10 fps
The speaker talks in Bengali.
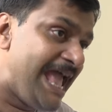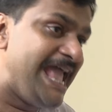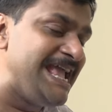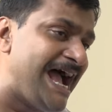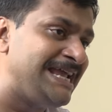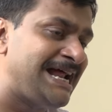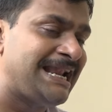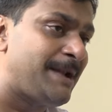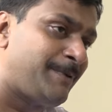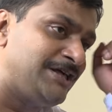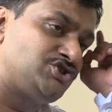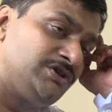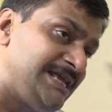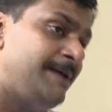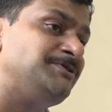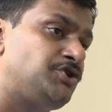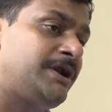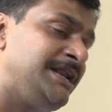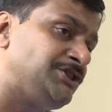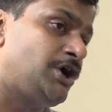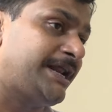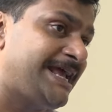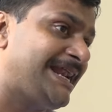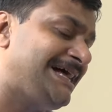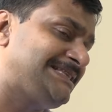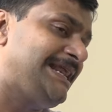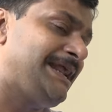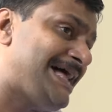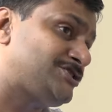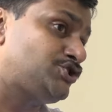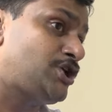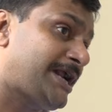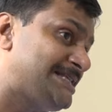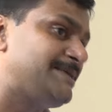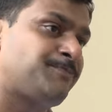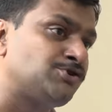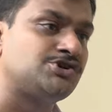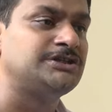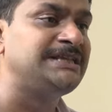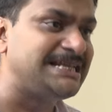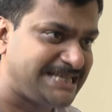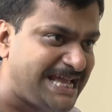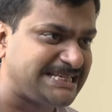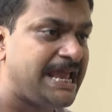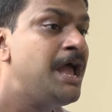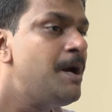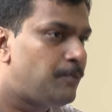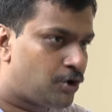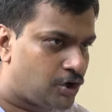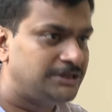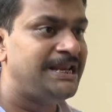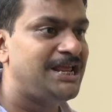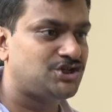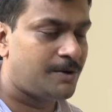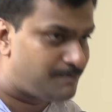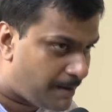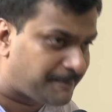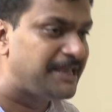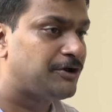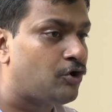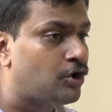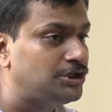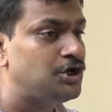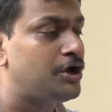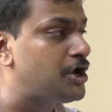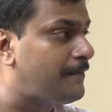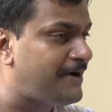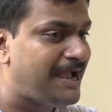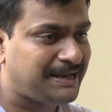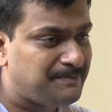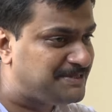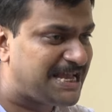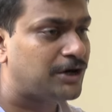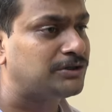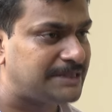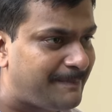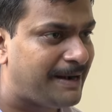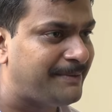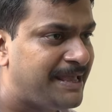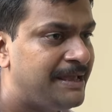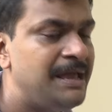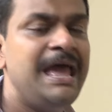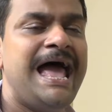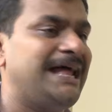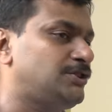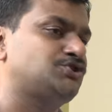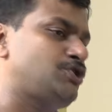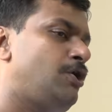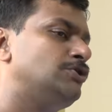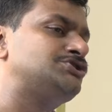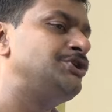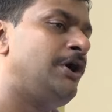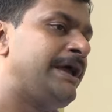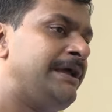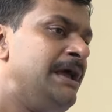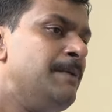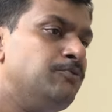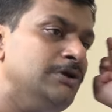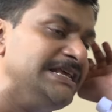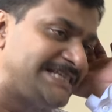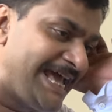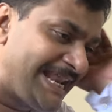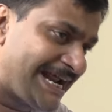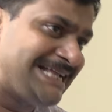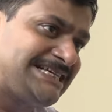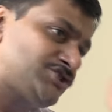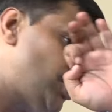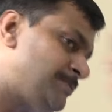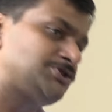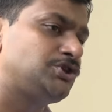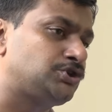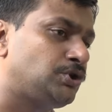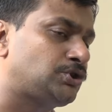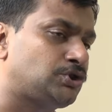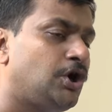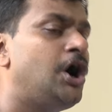এই আইন আনার পরে যদি আমি ধরে নিই তর্কের খাতিরে রাজ্য সরকার যে পনেরো দিনে চেয়েছে পনেরো দিনে এই সম্ভব কি কোনো দিন ওই অভয়া কি বিচার করতে পারবে এত সহজ নয় পুলিশের কাছে সমস্ত তথ্য